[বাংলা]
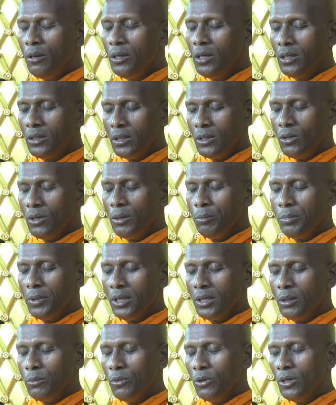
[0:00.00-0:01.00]
এটা তো
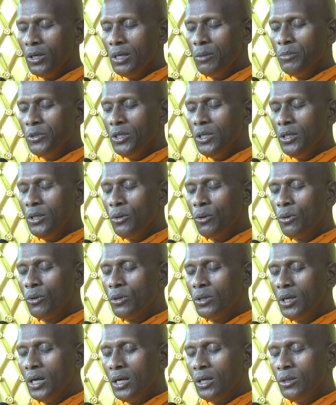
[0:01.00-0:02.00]
আপনাকে বললাম যে
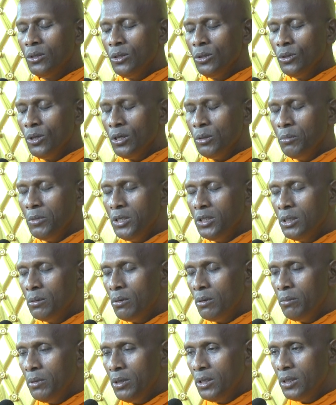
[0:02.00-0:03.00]
অন্যান্য ধর্মে
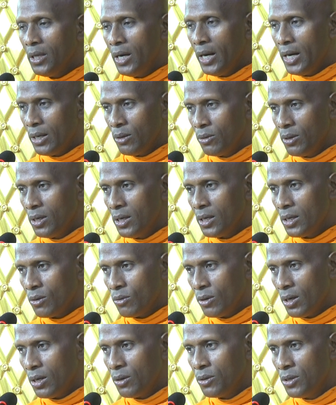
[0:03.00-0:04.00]
যেভাবে ধারণা
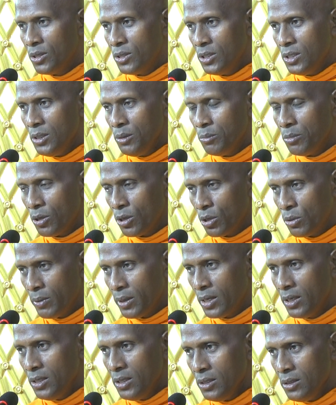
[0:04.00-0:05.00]
করা হয়েছে
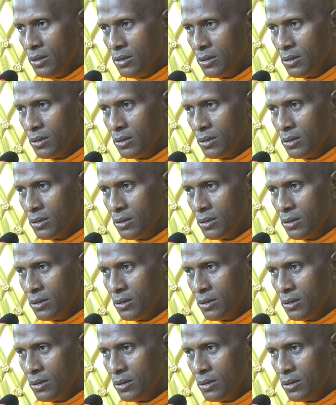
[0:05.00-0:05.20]
ভগবানের